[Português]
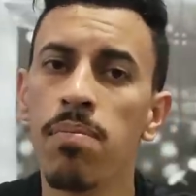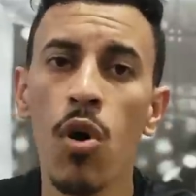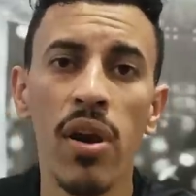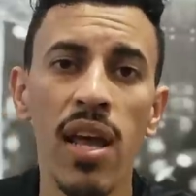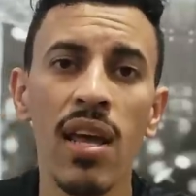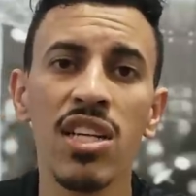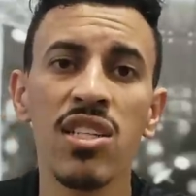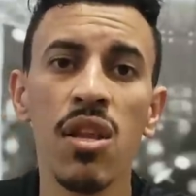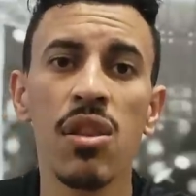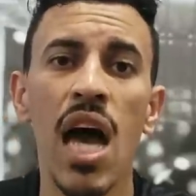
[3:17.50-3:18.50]
Porém, a
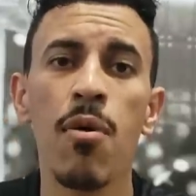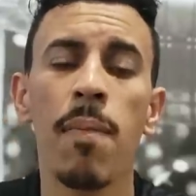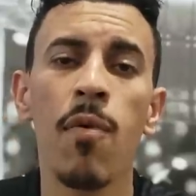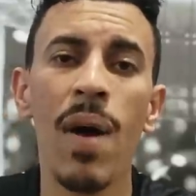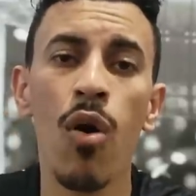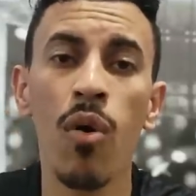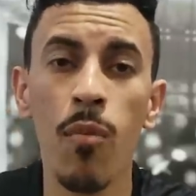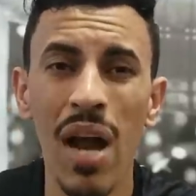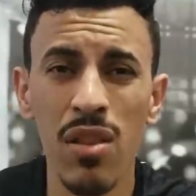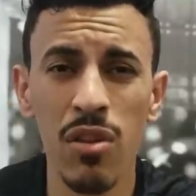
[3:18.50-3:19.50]
gente sabe, o
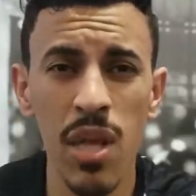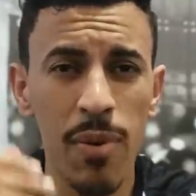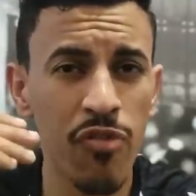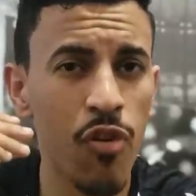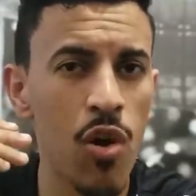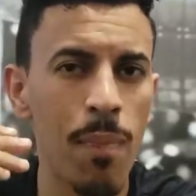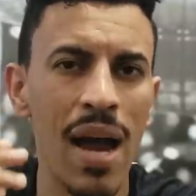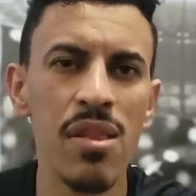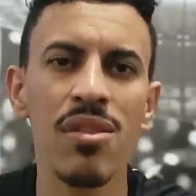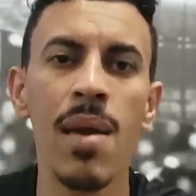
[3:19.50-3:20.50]
Brasil sempre foi um
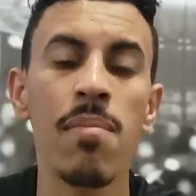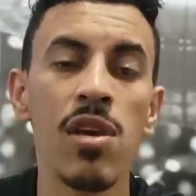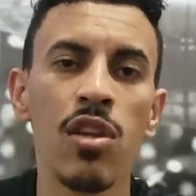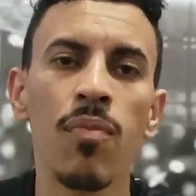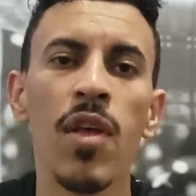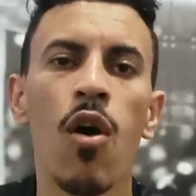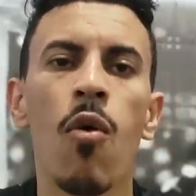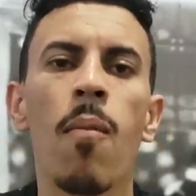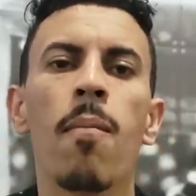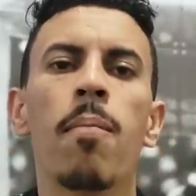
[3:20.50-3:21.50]
país temido,
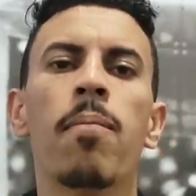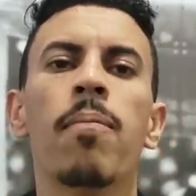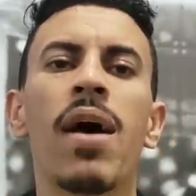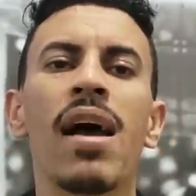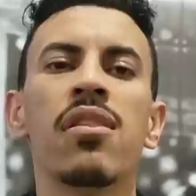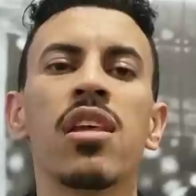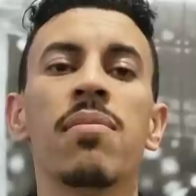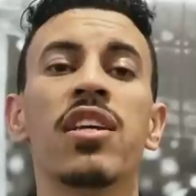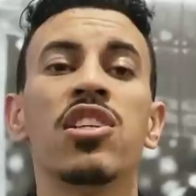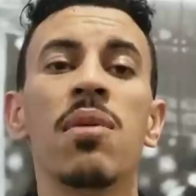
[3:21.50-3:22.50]
um, um, país que
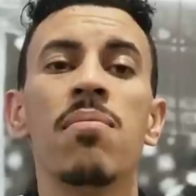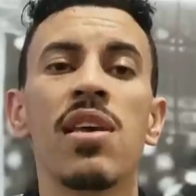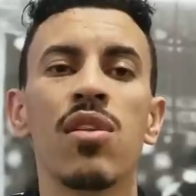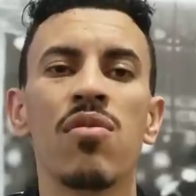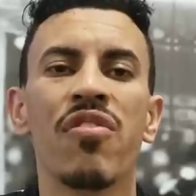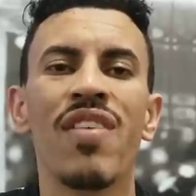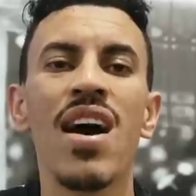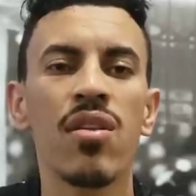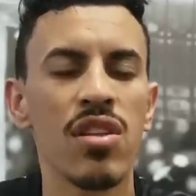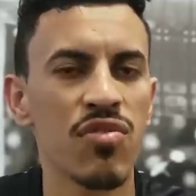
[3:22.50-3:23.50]
metia medo em
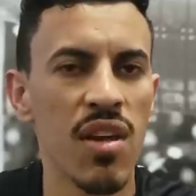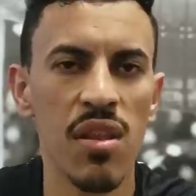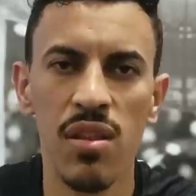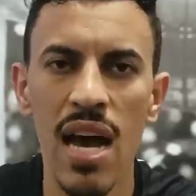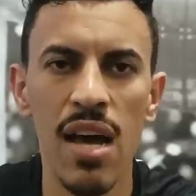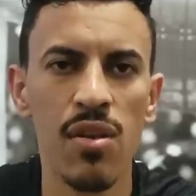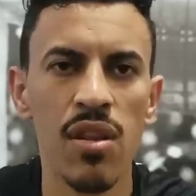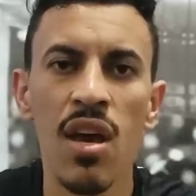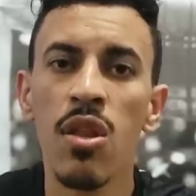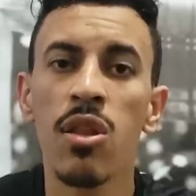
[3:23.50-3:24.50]
vários
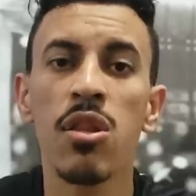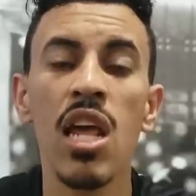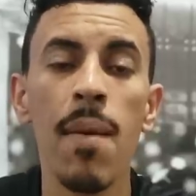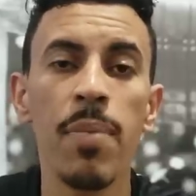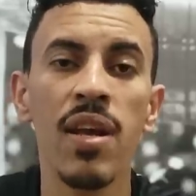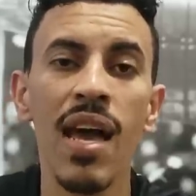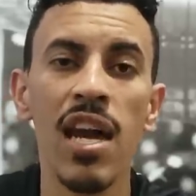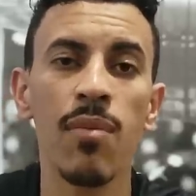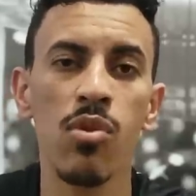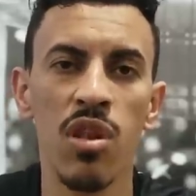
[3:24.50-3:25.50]
adversários, sempre
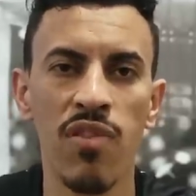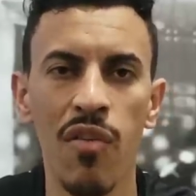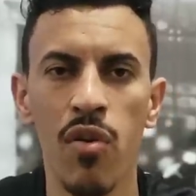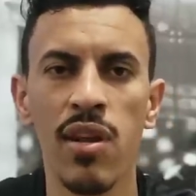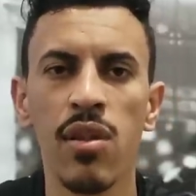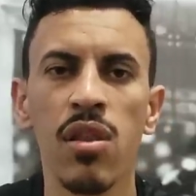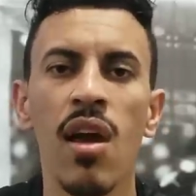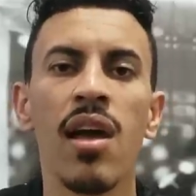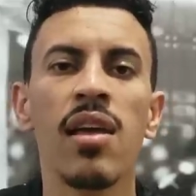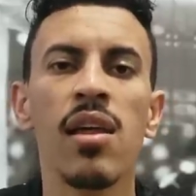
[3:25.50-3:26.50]
éramos os favoritos
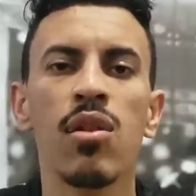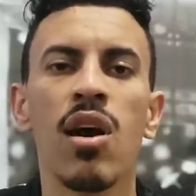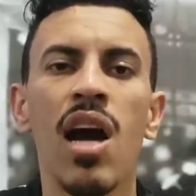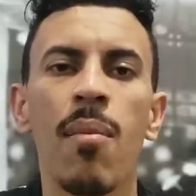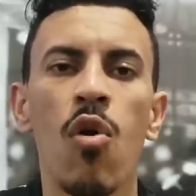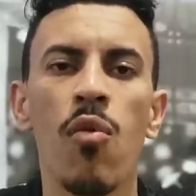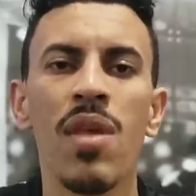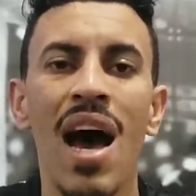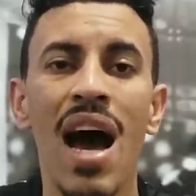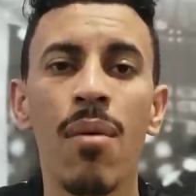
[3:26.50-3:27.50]
e isso acabou
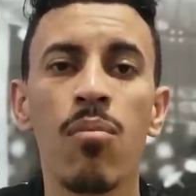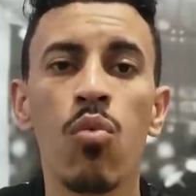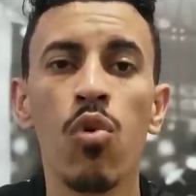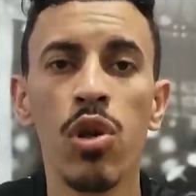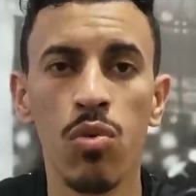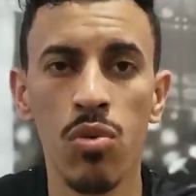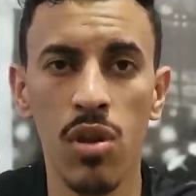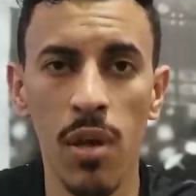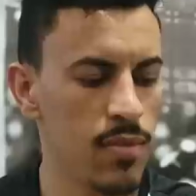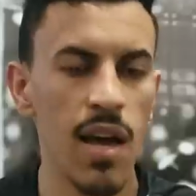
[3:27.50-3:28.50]
há muito
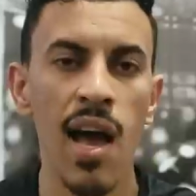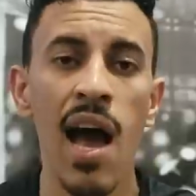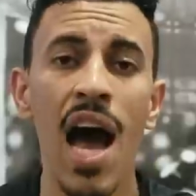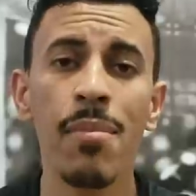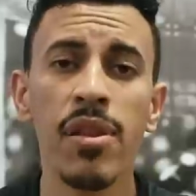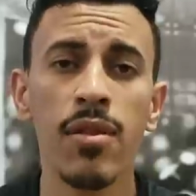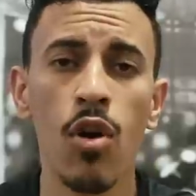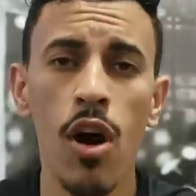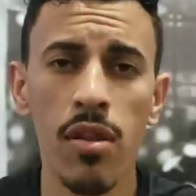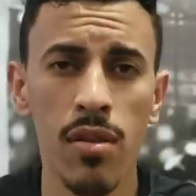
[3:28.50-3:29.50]
tempo.
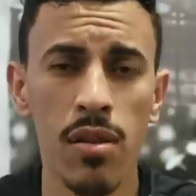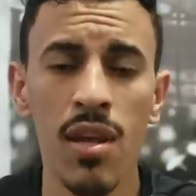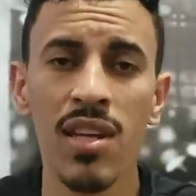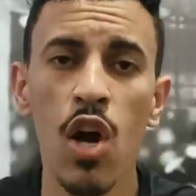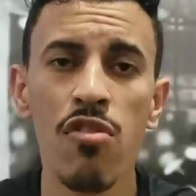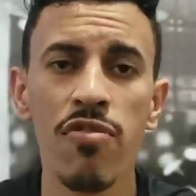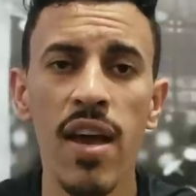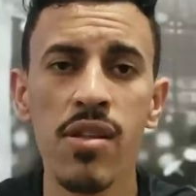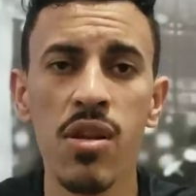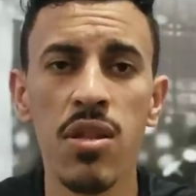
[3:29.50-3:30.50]
Amistosos que ao
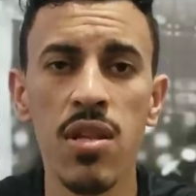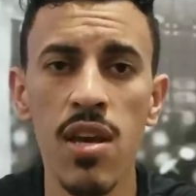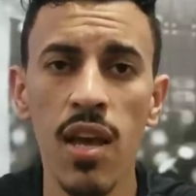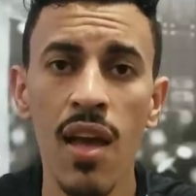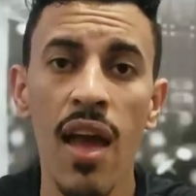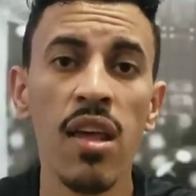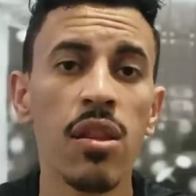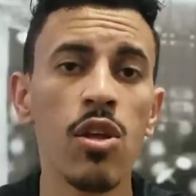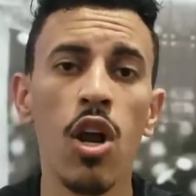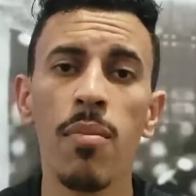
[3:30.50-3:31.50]
invés de ser em
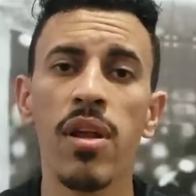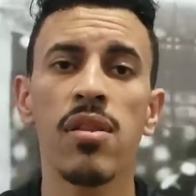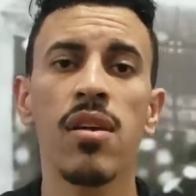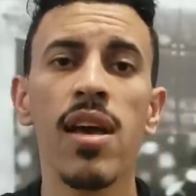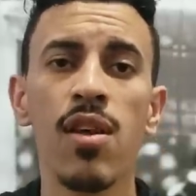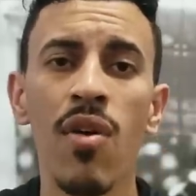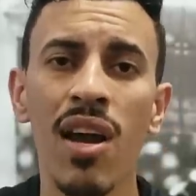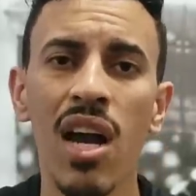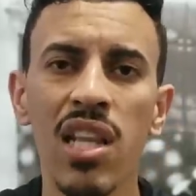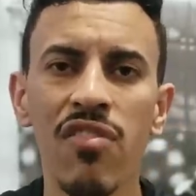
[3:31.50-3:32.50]
solo
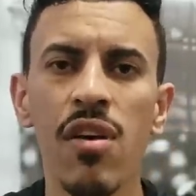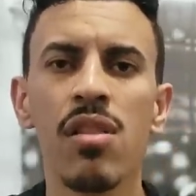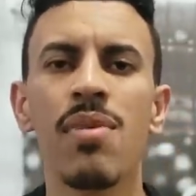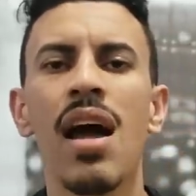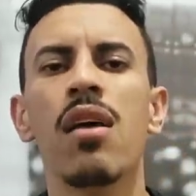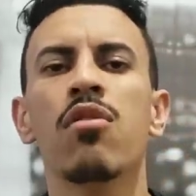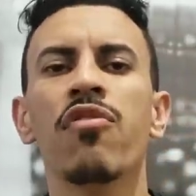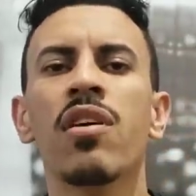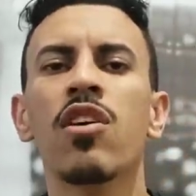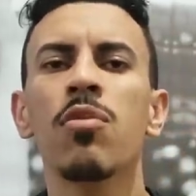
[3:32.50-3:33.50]
brasileiro, cada vez mais vão
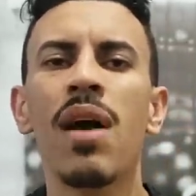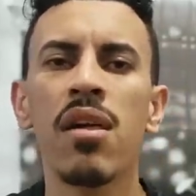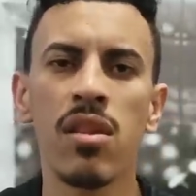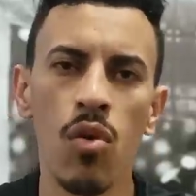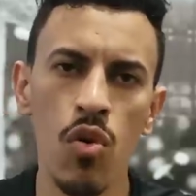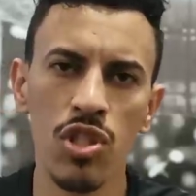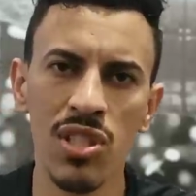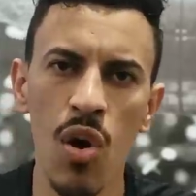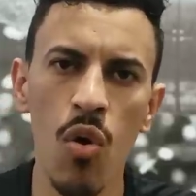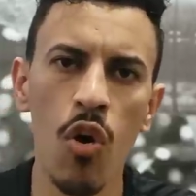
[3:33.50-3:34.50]
ficando mais longe,
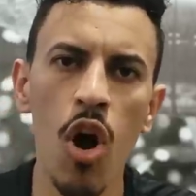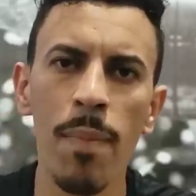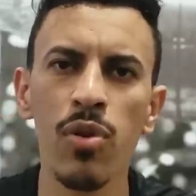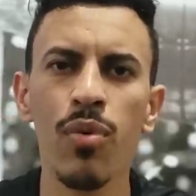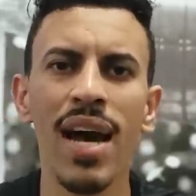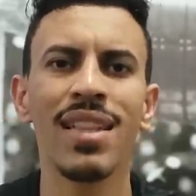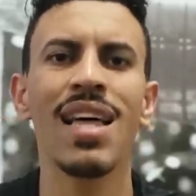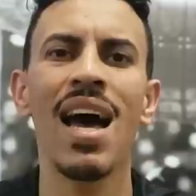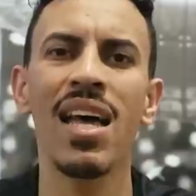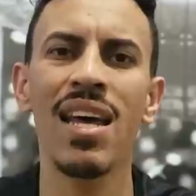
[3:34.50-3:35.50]
na Europa, no
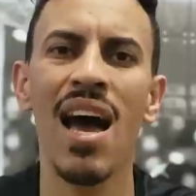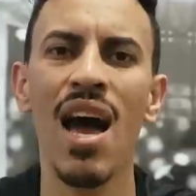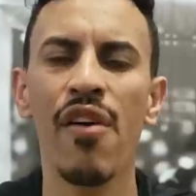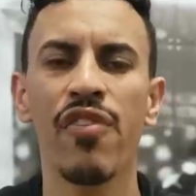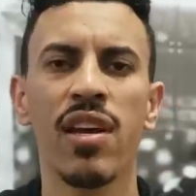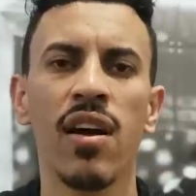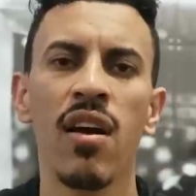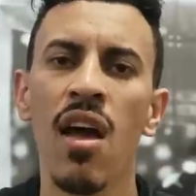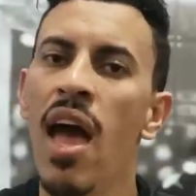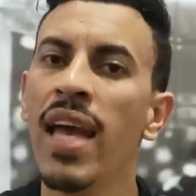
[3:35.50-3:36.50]
Catar, na
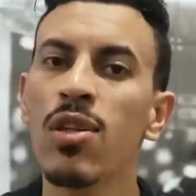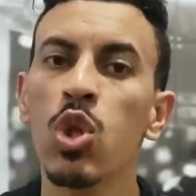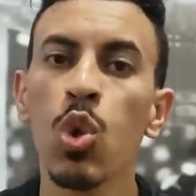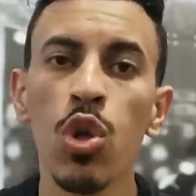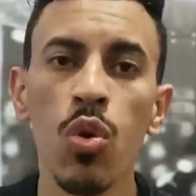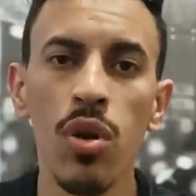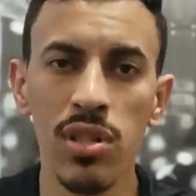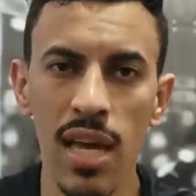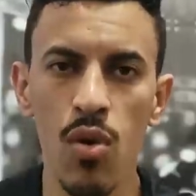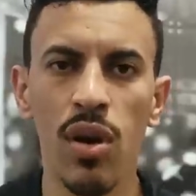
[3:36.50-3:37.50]
África, em tudo
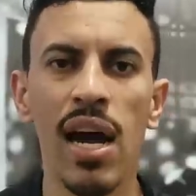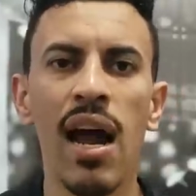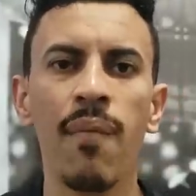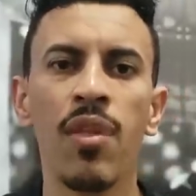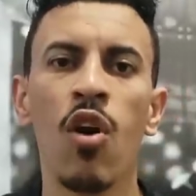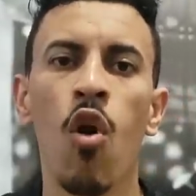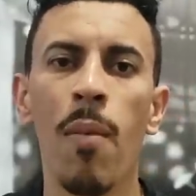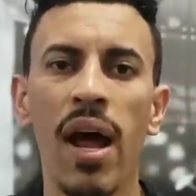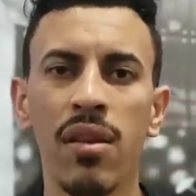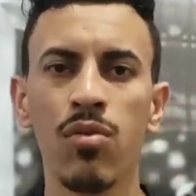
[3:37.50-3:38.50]
quanto é lugar o
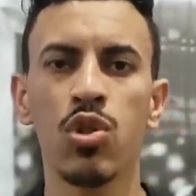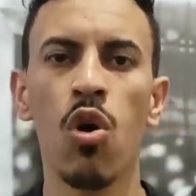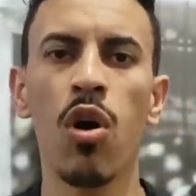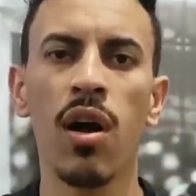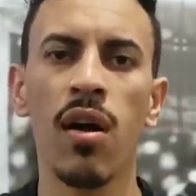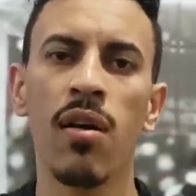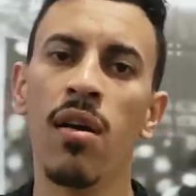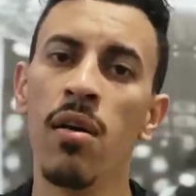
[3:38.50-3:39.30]
Brasil joga.